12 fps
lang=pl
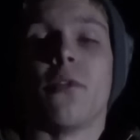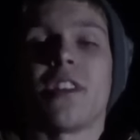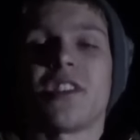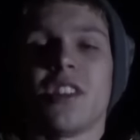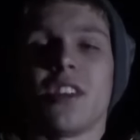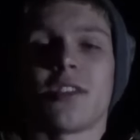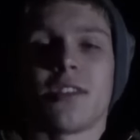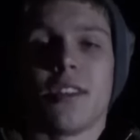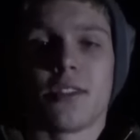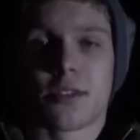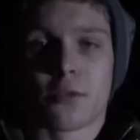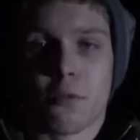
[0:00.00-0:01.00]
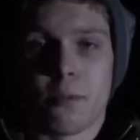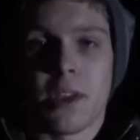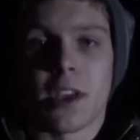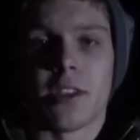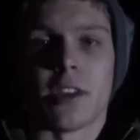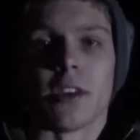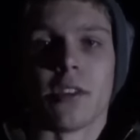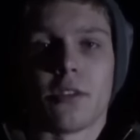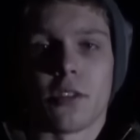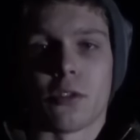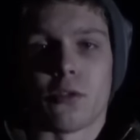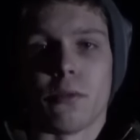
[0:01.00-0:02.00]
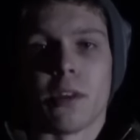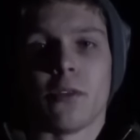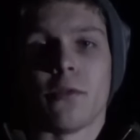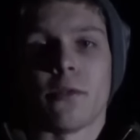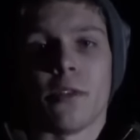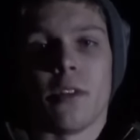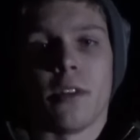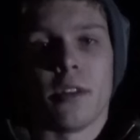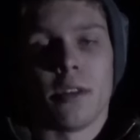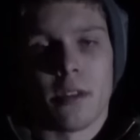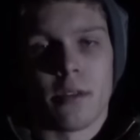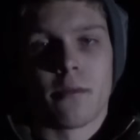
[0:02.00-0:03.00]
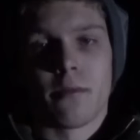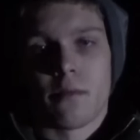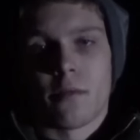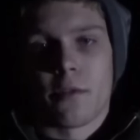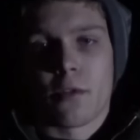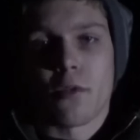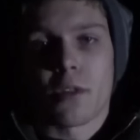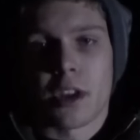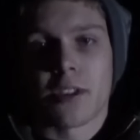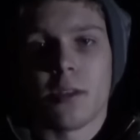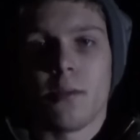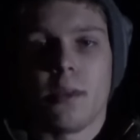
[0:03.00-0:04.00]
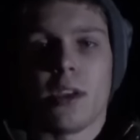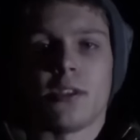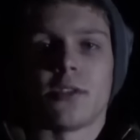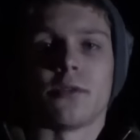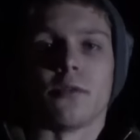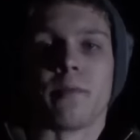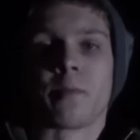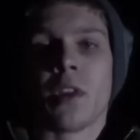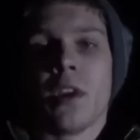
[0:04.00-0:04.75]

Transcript: Ważne jest skupienie tych lumenów w konkretnym miejscu.